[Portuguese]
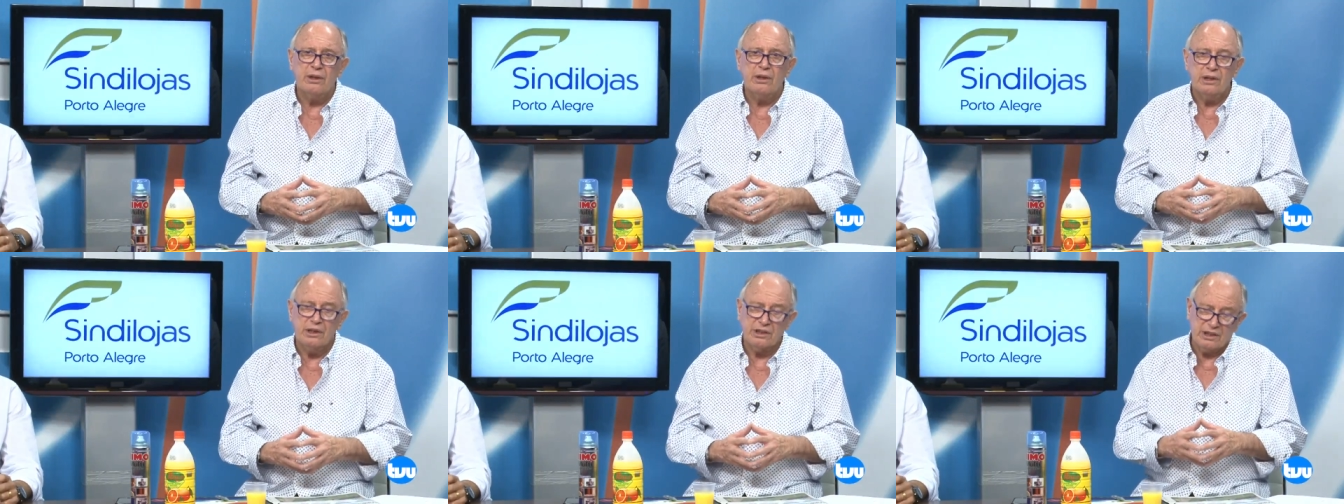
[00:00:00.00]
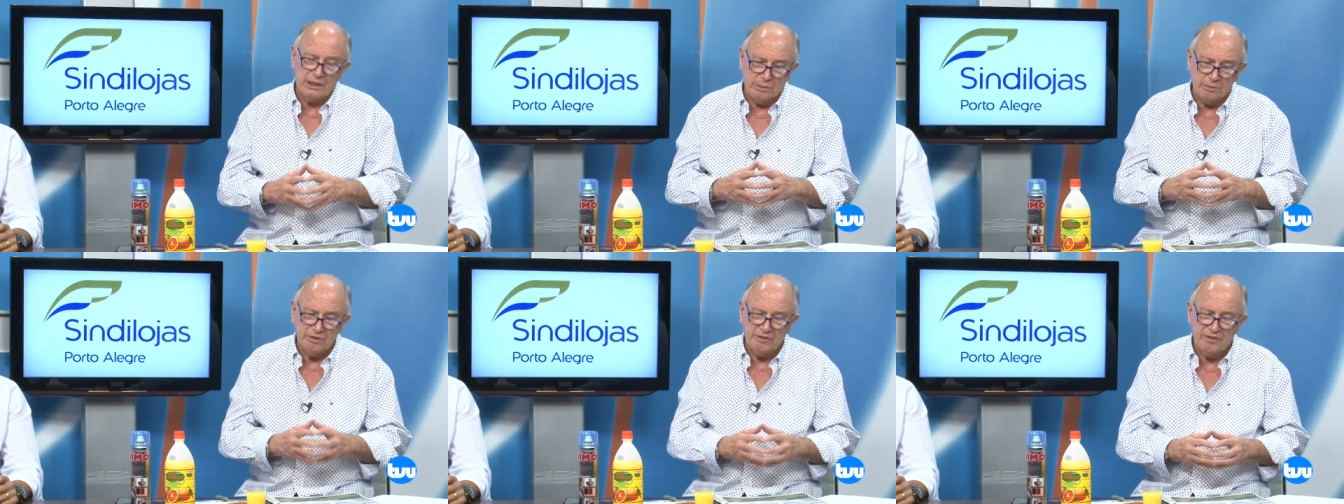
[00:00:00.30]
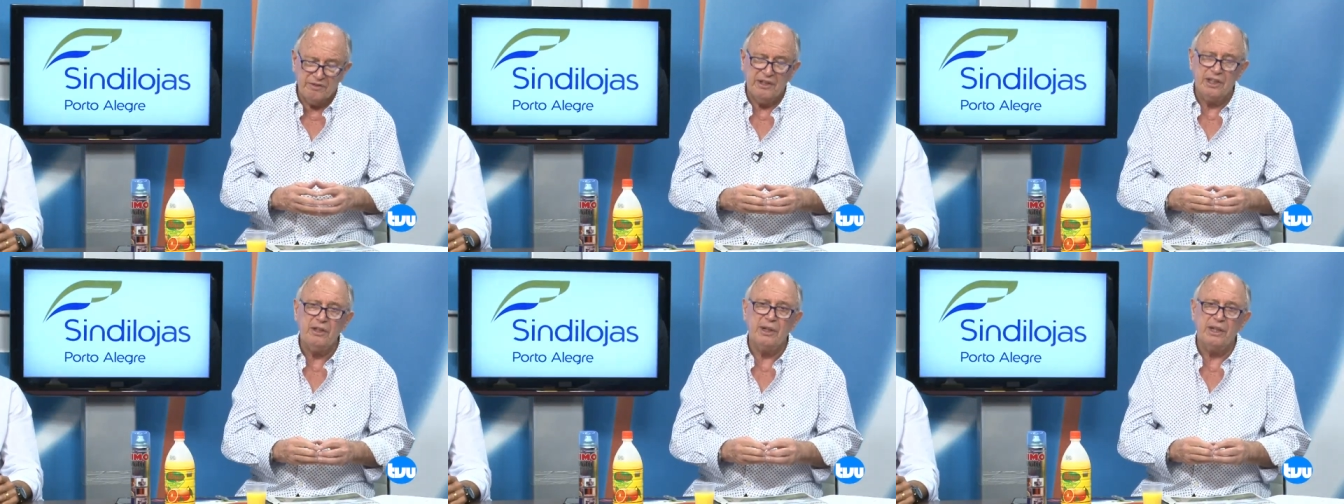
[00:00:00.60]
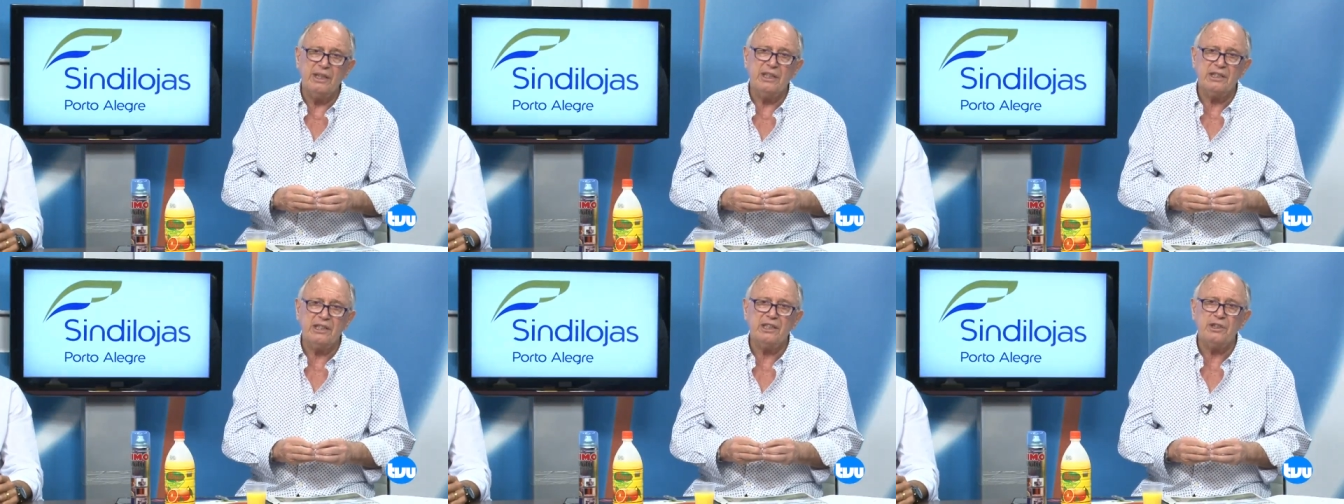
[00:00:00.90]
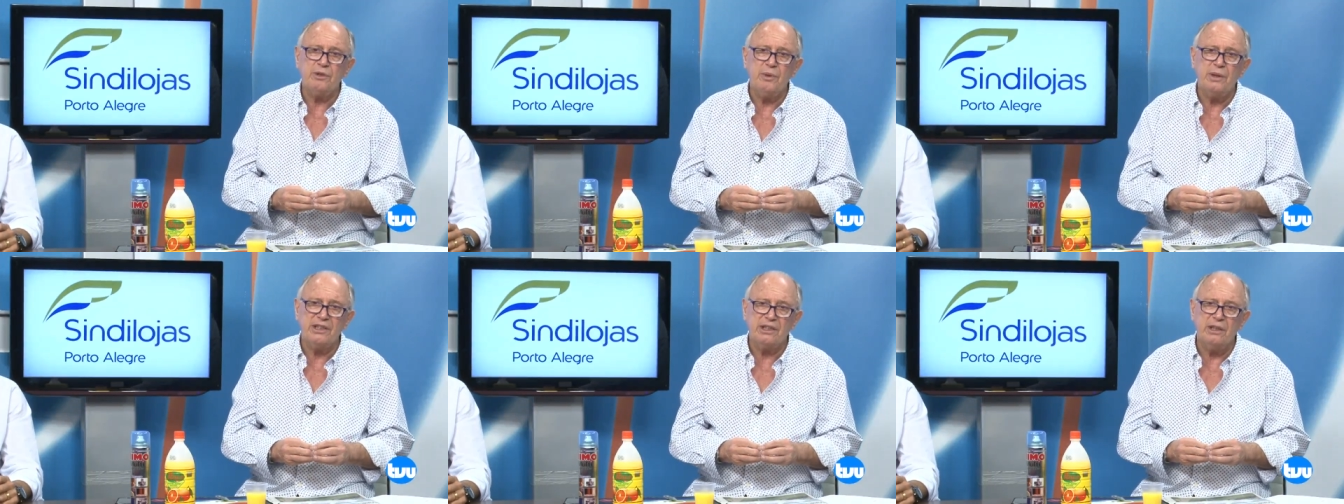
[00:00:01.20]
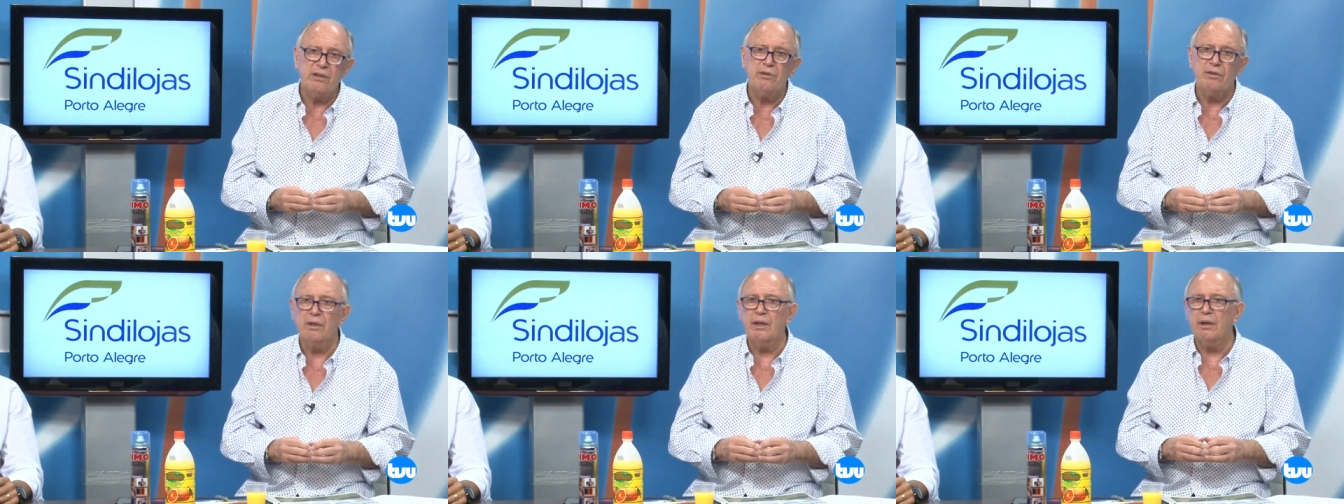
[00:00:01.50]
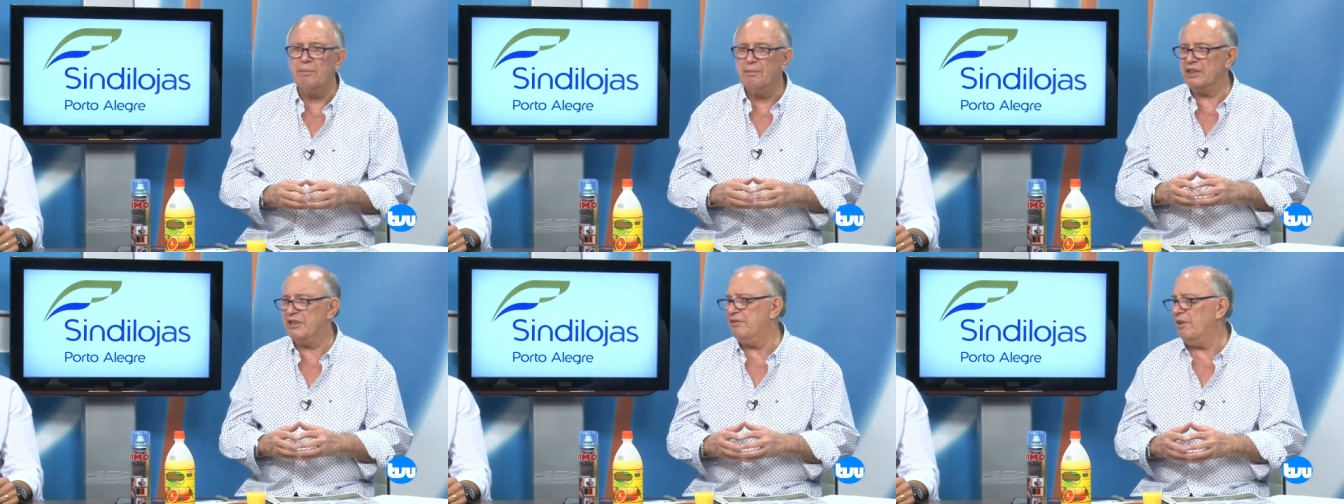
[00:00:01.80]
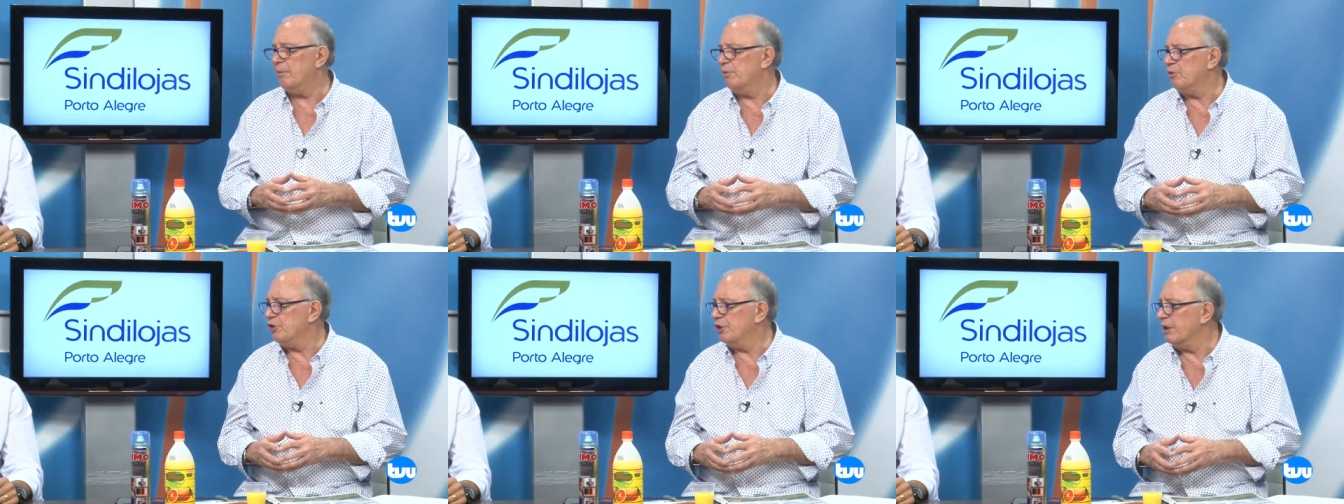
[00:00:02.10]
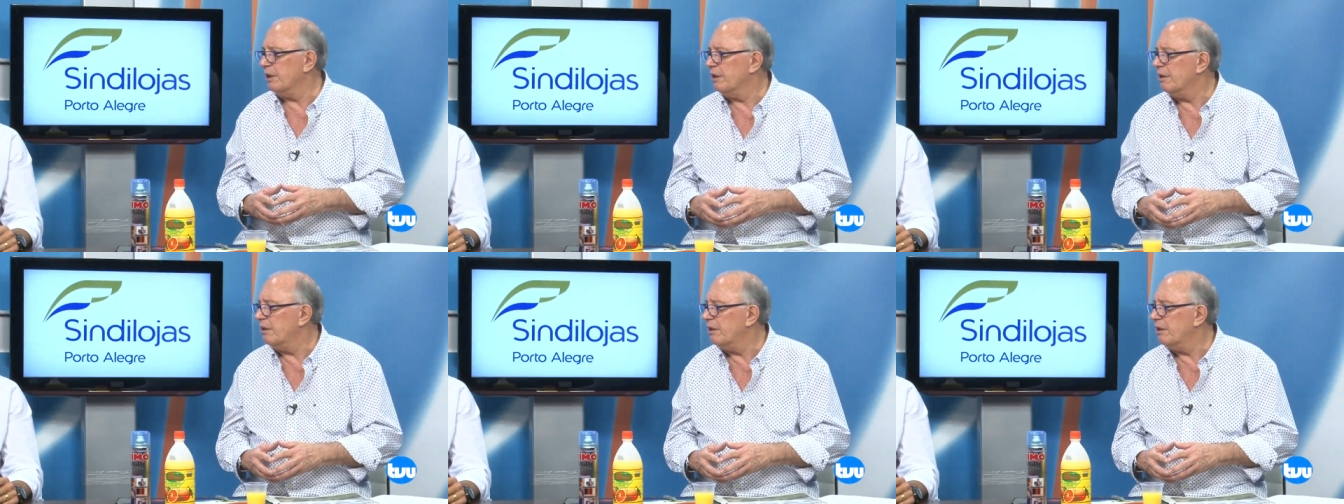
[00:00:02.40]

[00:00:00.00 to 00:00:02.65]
Estamos vivendo ainda essa situação, Percival Pugino.